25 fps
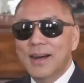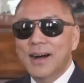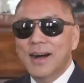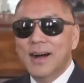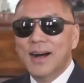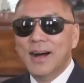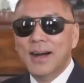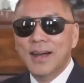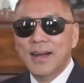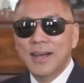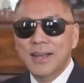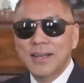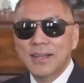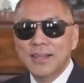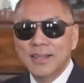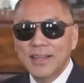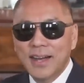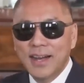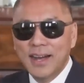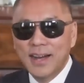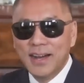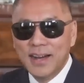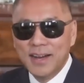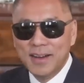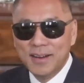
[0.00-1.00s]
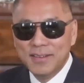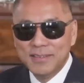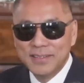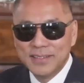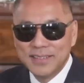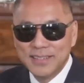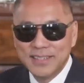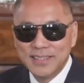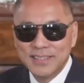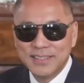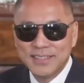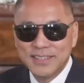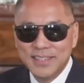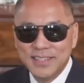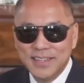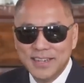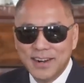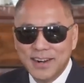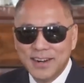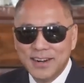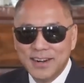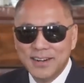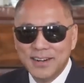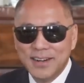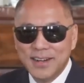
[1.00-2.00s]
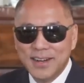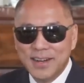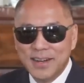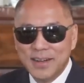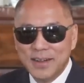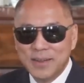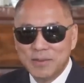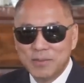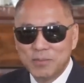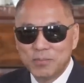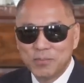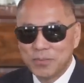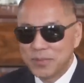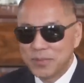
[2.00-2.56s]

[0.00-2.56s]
哎呀，我的天儿啊！